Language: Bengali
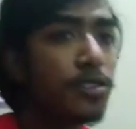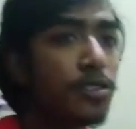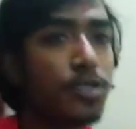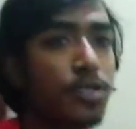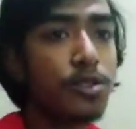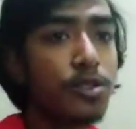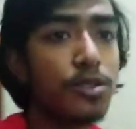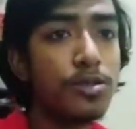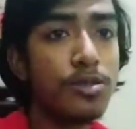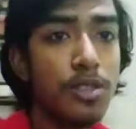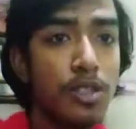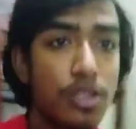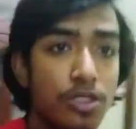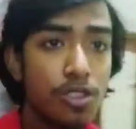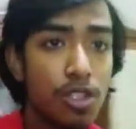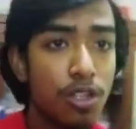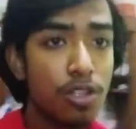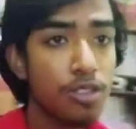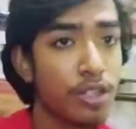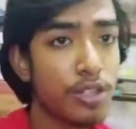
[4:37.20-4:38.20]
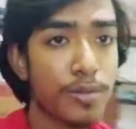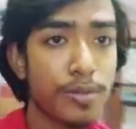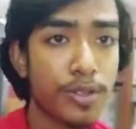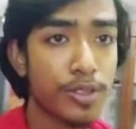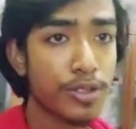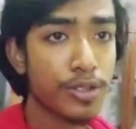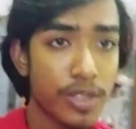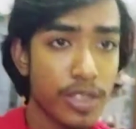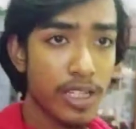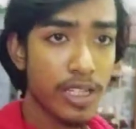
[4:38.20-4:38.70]
তো চলো ছটফট
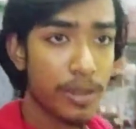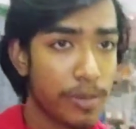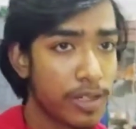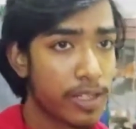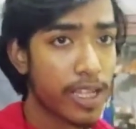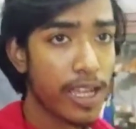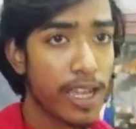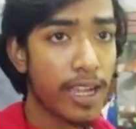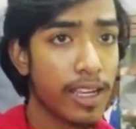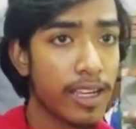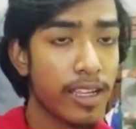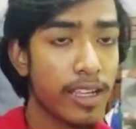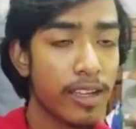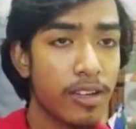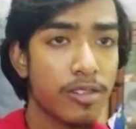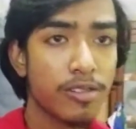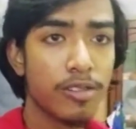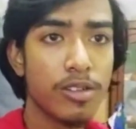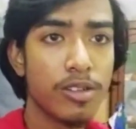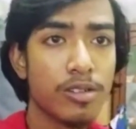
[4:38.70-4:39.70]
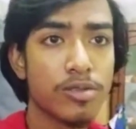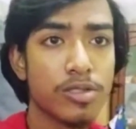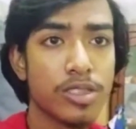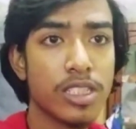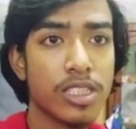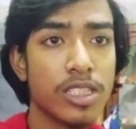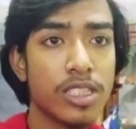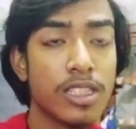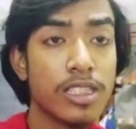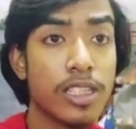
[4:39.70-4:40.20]
করে এবার খেয়ে নিয়ে ওগুলো
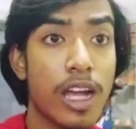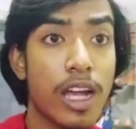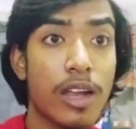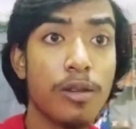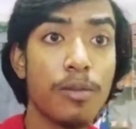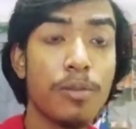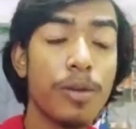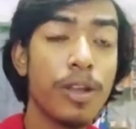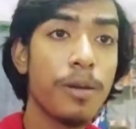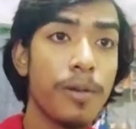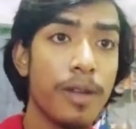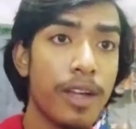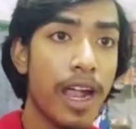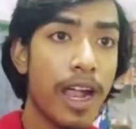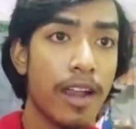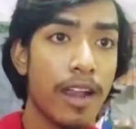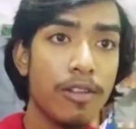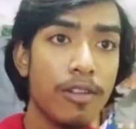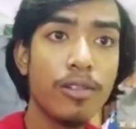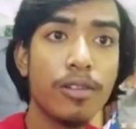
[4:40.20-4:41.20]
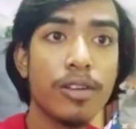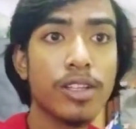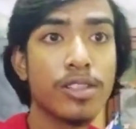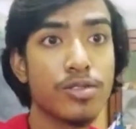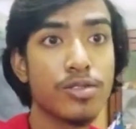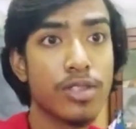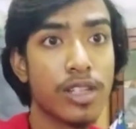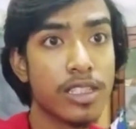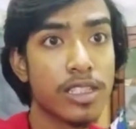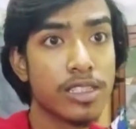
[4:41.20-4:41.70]
গুছিয়ে নিই তারপরে আবার আরও
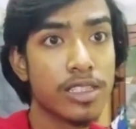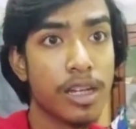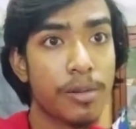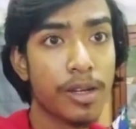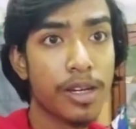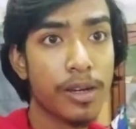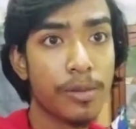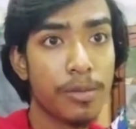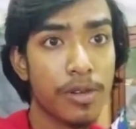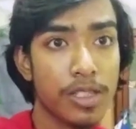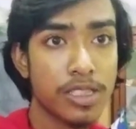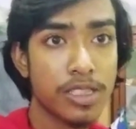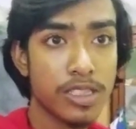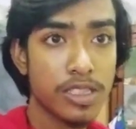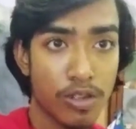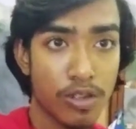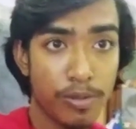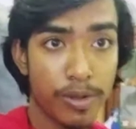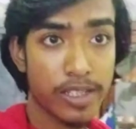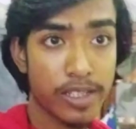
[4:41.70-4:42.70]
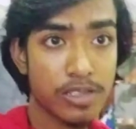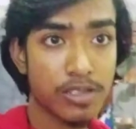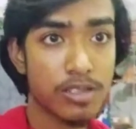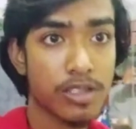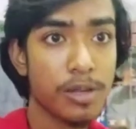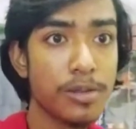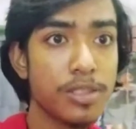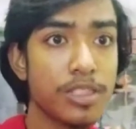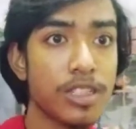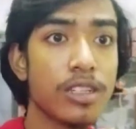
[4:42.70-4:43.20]
কিছুটা জামা কাপড় আছে যেগুলো ভাজ করতে
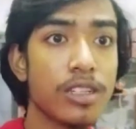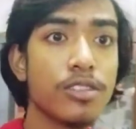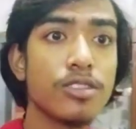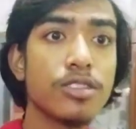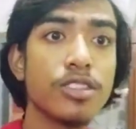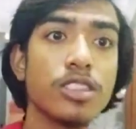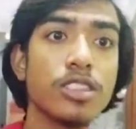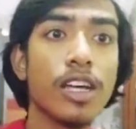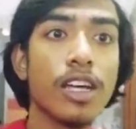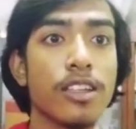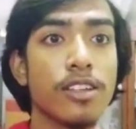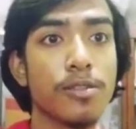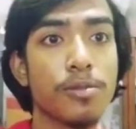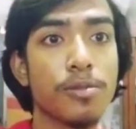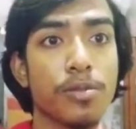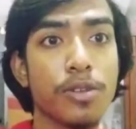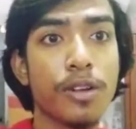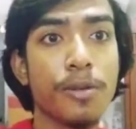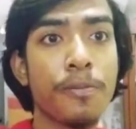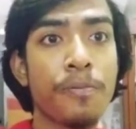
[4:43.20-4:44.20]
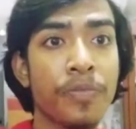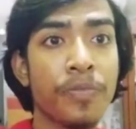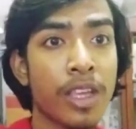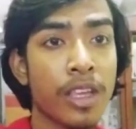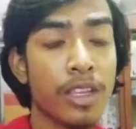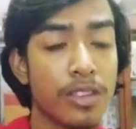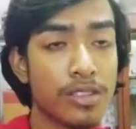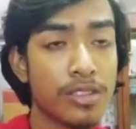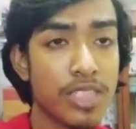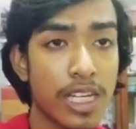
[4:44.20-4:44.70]
হবে সেটা হচ্ছে ছাদের উপরে
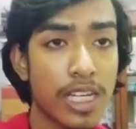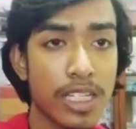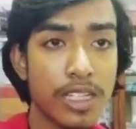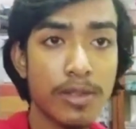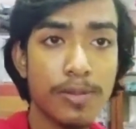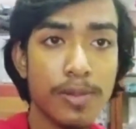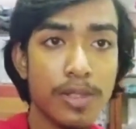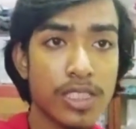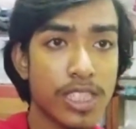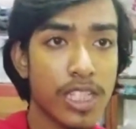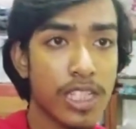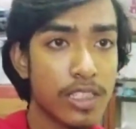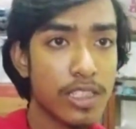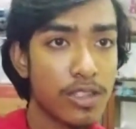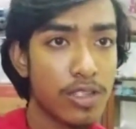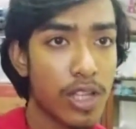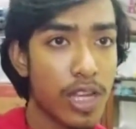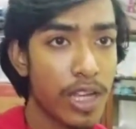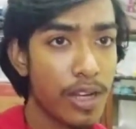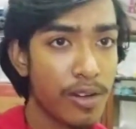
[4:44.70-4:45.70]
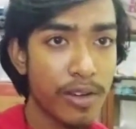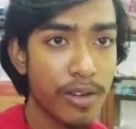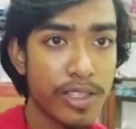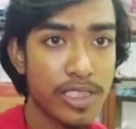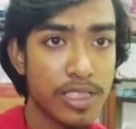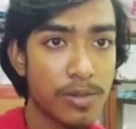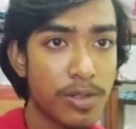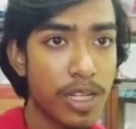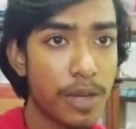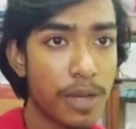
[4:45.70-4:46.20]
তো ছাদের উপরে শেডের তলায় রয়েছে
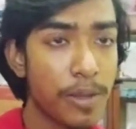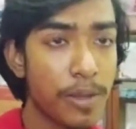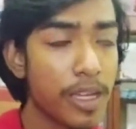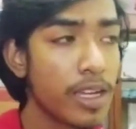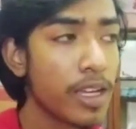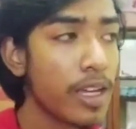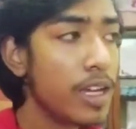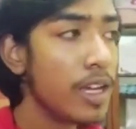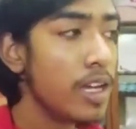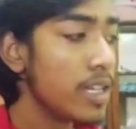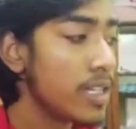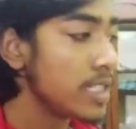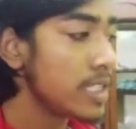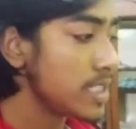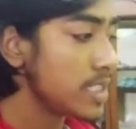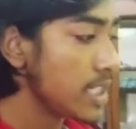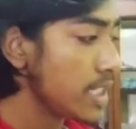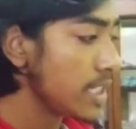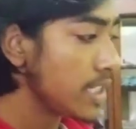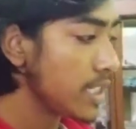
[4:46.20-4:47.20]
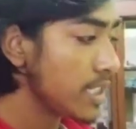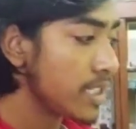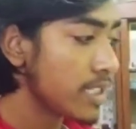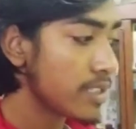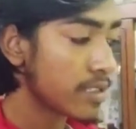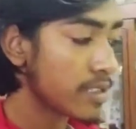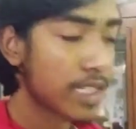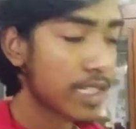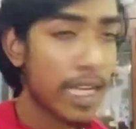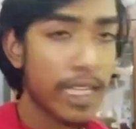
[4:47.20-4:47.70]
বলে আমি নিচে এনে
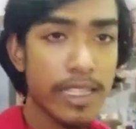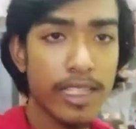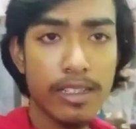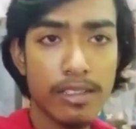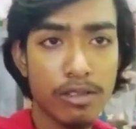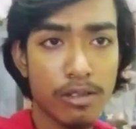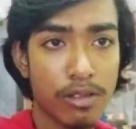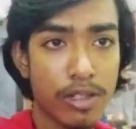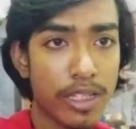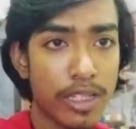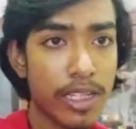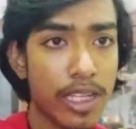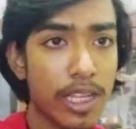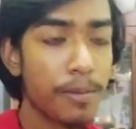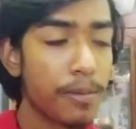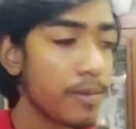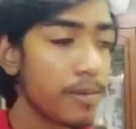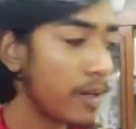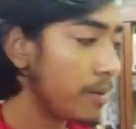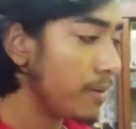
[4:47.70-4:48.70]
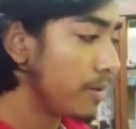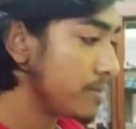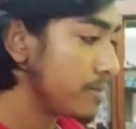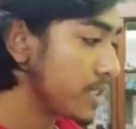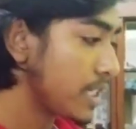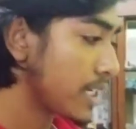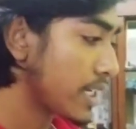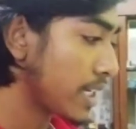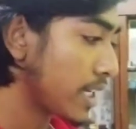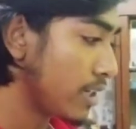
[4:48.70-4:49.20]
গ্যাদার করিনি আমি ভাবলাম যে
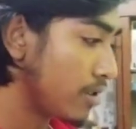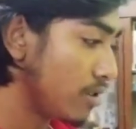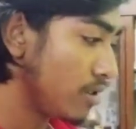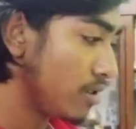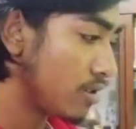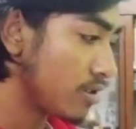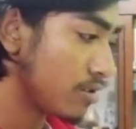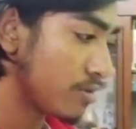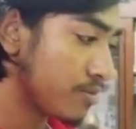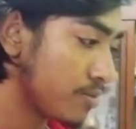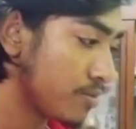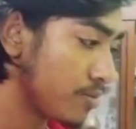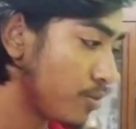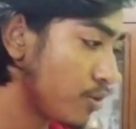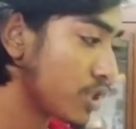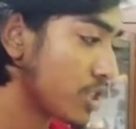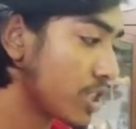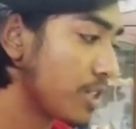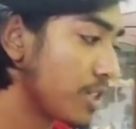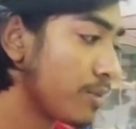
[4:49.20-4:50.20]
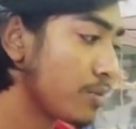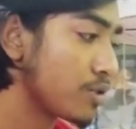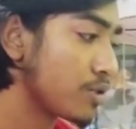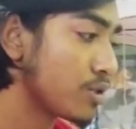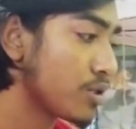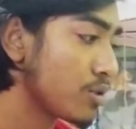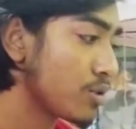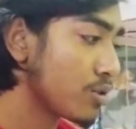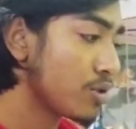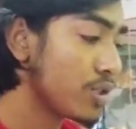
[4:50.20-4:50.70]
আগে এগুলো পরিষ্কার
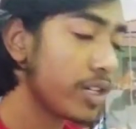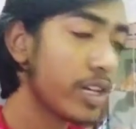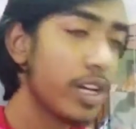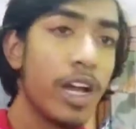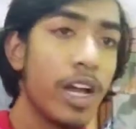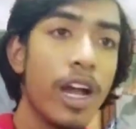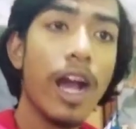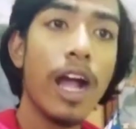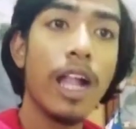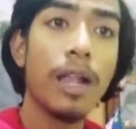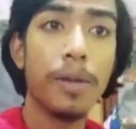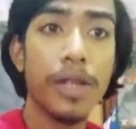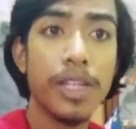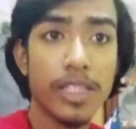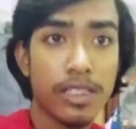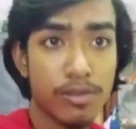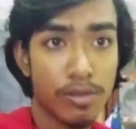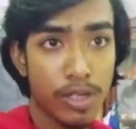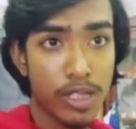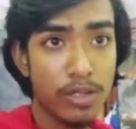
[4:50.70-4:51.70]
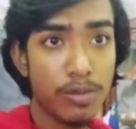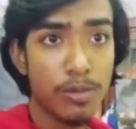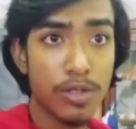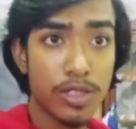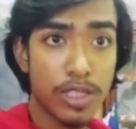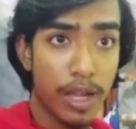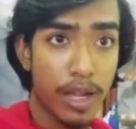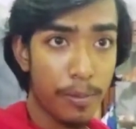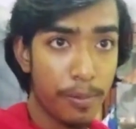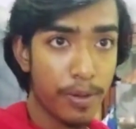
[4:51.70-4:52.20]
পরিচ্ছন্ন করে আলমারিতে তুলে দেবো
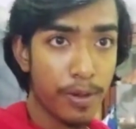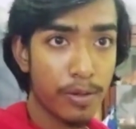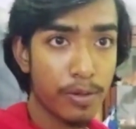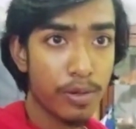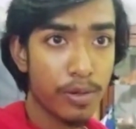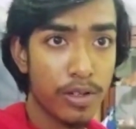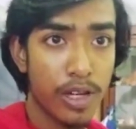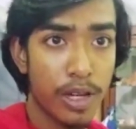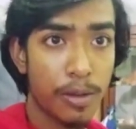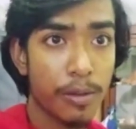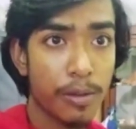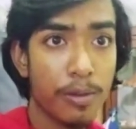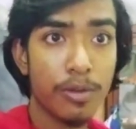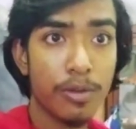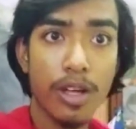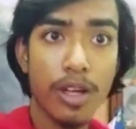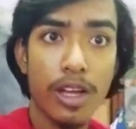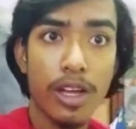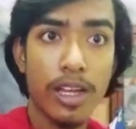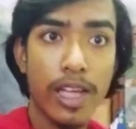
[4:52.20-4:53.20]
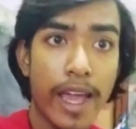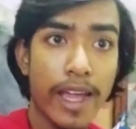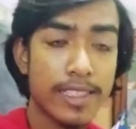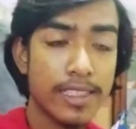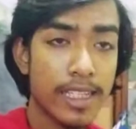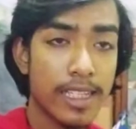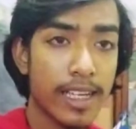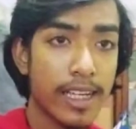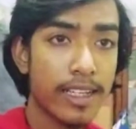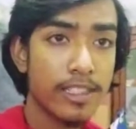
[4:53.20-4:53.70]
তারপরে ওগুলো নামাবো নাহলে এক
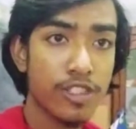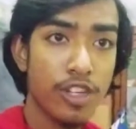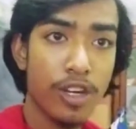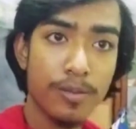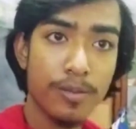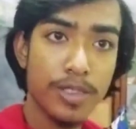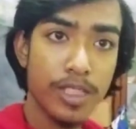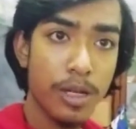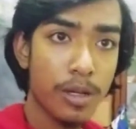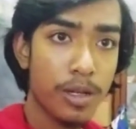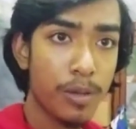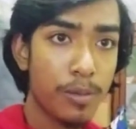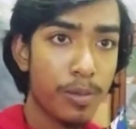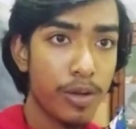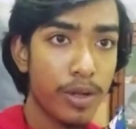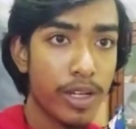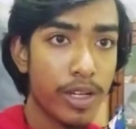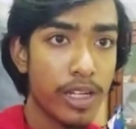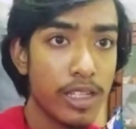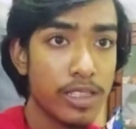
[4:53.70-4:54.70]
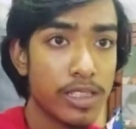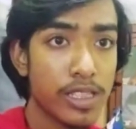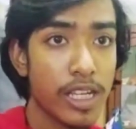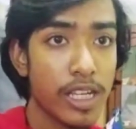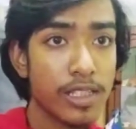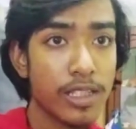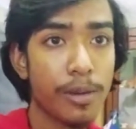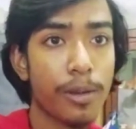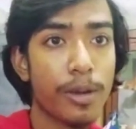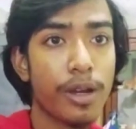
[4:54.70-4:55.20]
জায়গায় সব জামা কাপড় হয়ে গেলে সেই
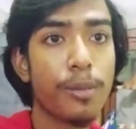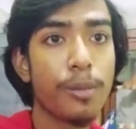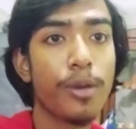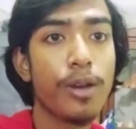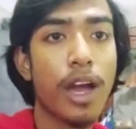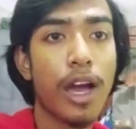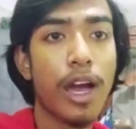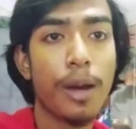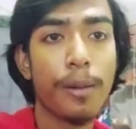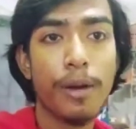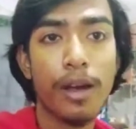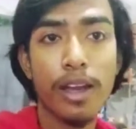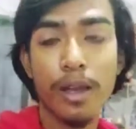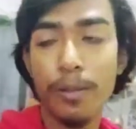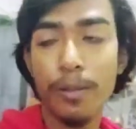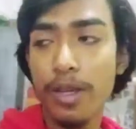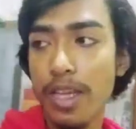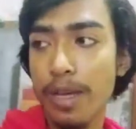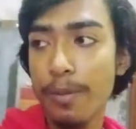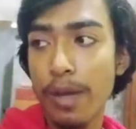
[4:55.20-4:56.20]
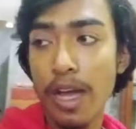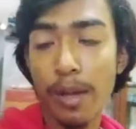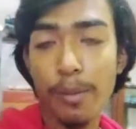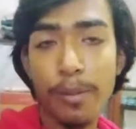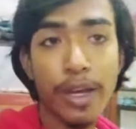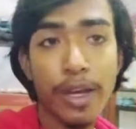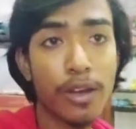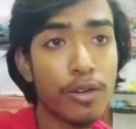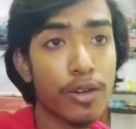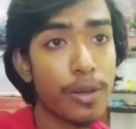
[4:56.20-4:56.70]
জামা কাপড় আবার আমাকে ভাগ
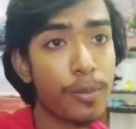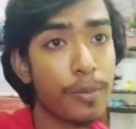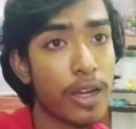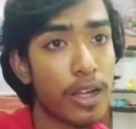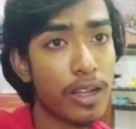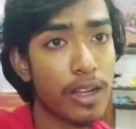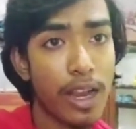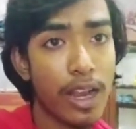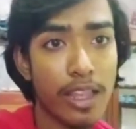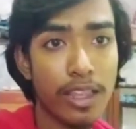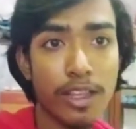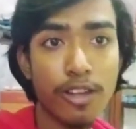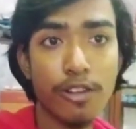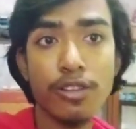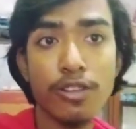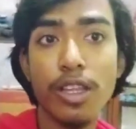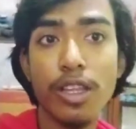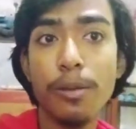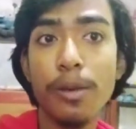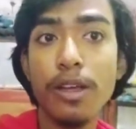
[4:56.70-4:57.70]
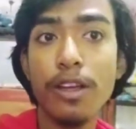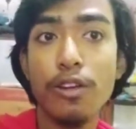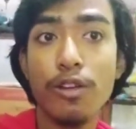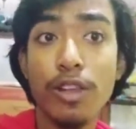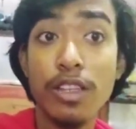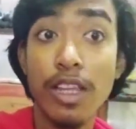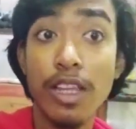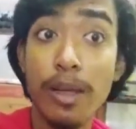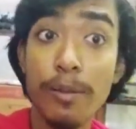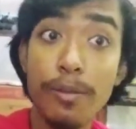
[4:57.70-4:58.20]
ভাগ করে আলাদা করতে হবে করে
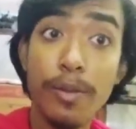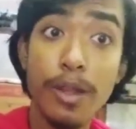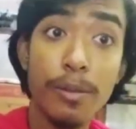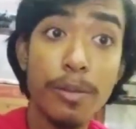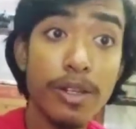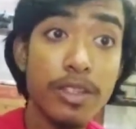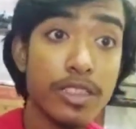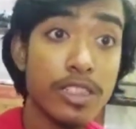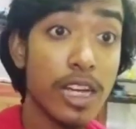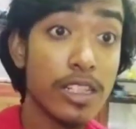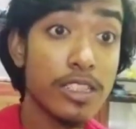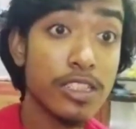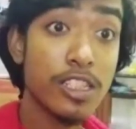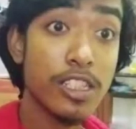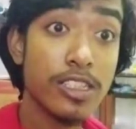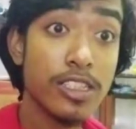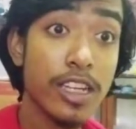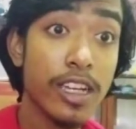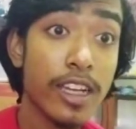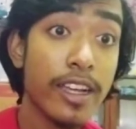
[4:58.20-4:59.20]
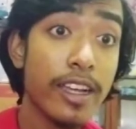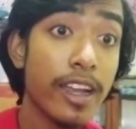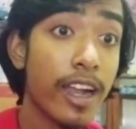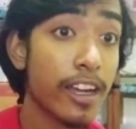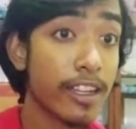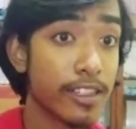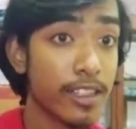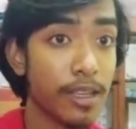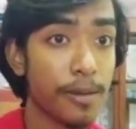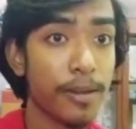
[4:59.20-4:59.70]
তারপরে আবার চার চার জায়গায়
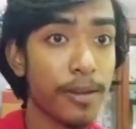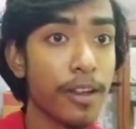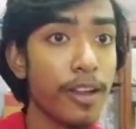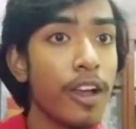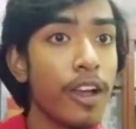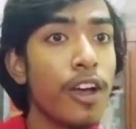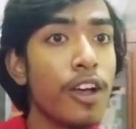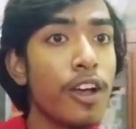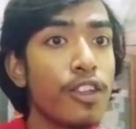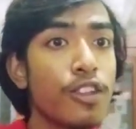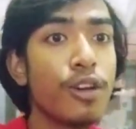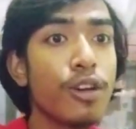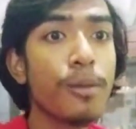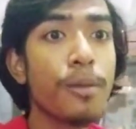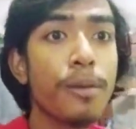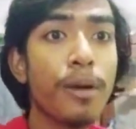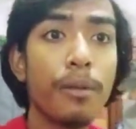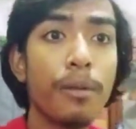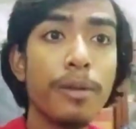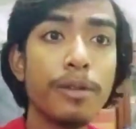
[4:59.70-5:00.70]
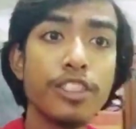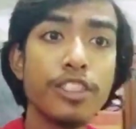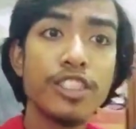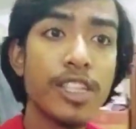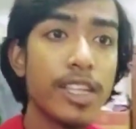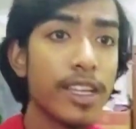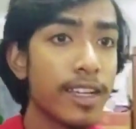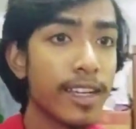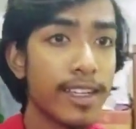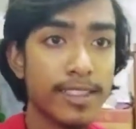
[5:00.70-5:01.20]
রাখতে হবে তো আমি ভাবলাম যে
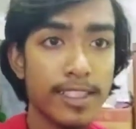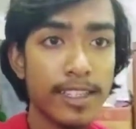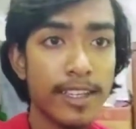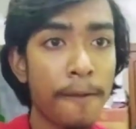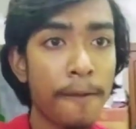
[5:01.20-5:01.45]
ঠিক আছে